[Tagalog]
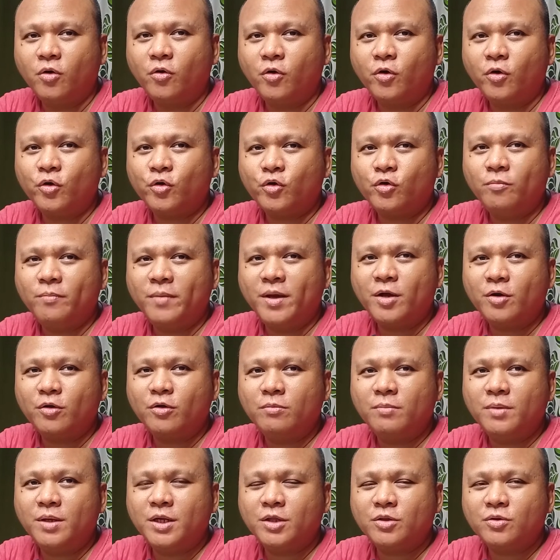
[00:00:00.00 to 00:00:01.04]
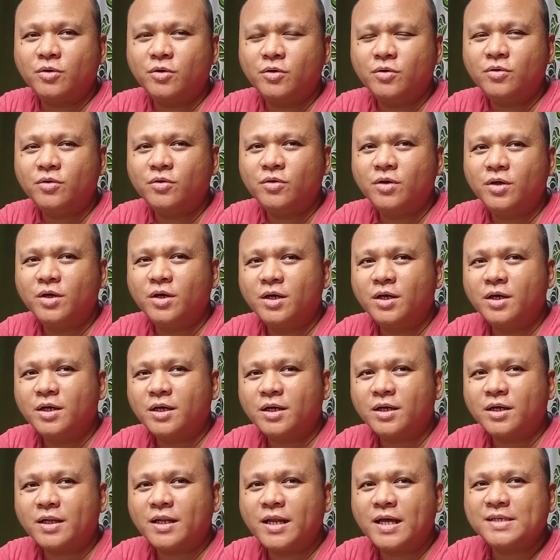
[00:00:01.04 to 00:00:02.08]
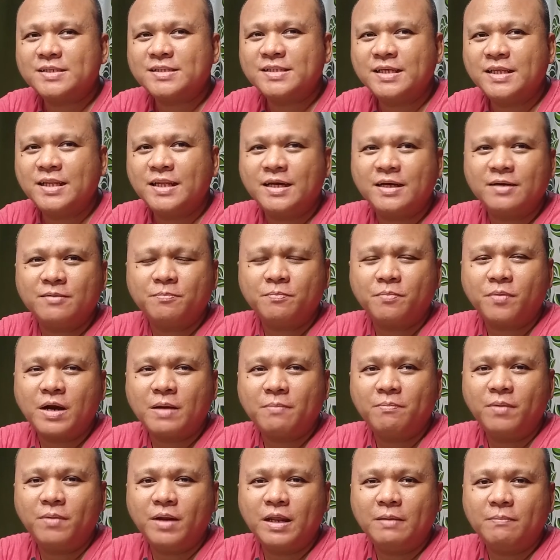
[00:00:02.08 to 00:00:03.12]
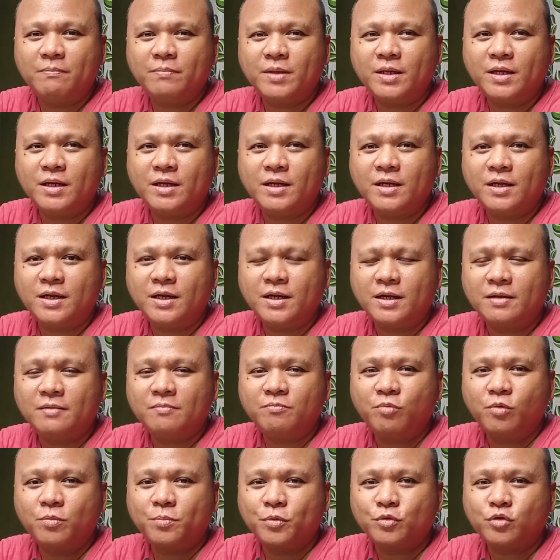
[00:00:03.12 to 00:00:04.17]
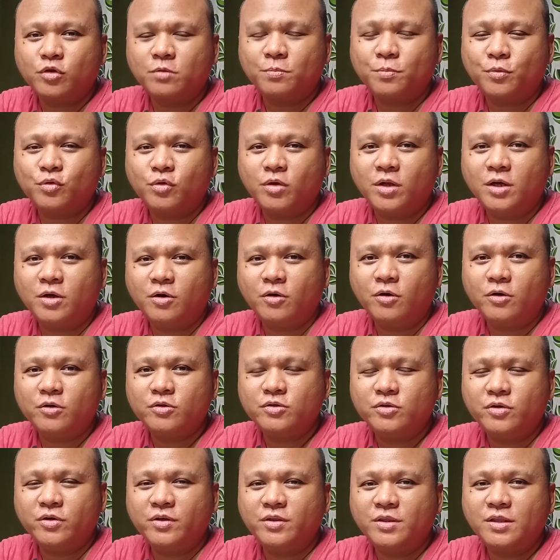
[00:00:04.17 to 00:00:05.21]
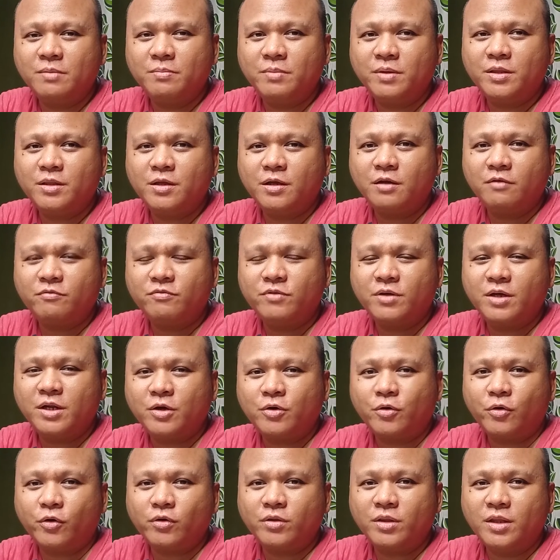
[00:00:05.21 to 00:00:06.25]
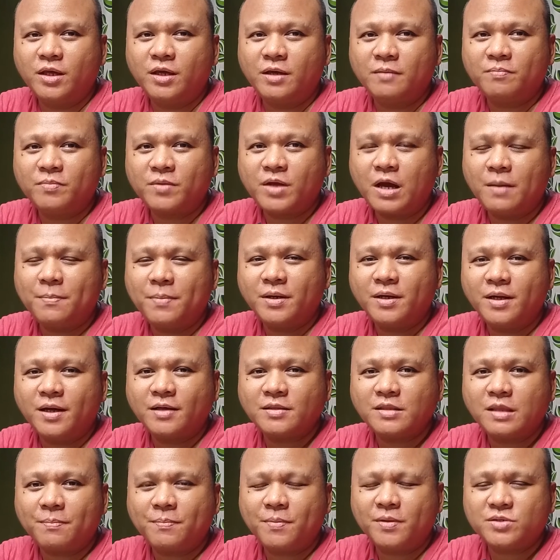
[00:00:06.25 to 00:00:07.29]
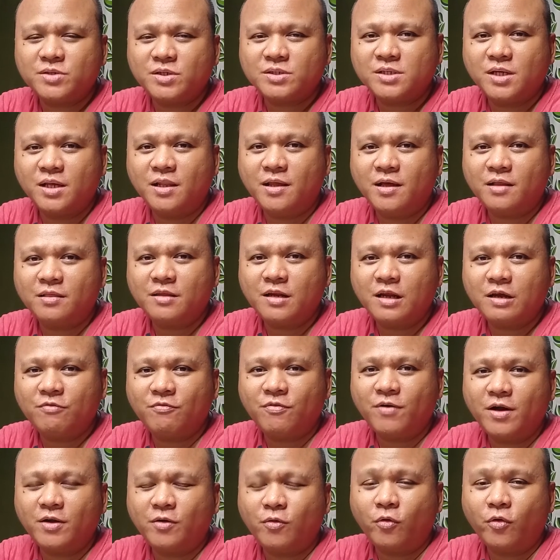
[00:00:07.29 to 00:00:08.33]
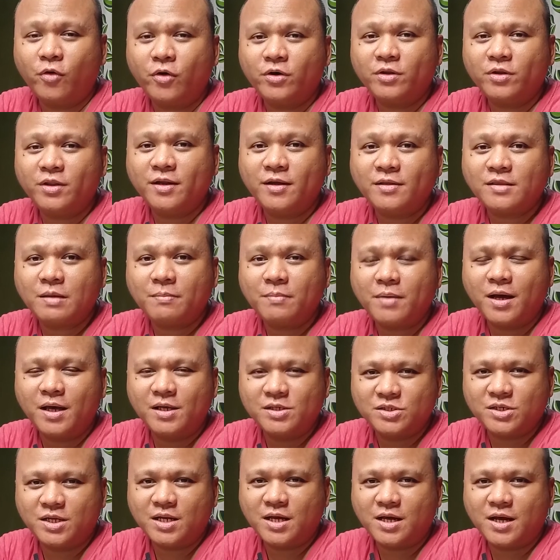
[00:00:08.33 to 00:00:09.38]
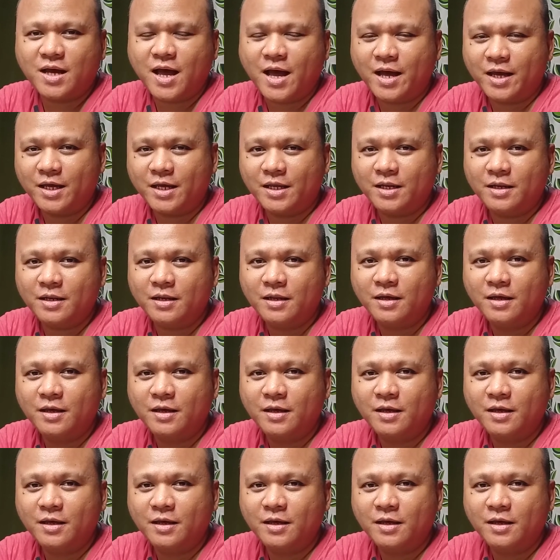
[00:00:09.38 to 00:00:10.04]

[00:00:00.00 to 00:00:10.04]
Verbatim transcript: Or kung meron man itong klase ng problem na nagpuputol-putol ang audio in the middle of the recording habang nakatapat siya sa electric fan or tinatamaan siya ng hangin.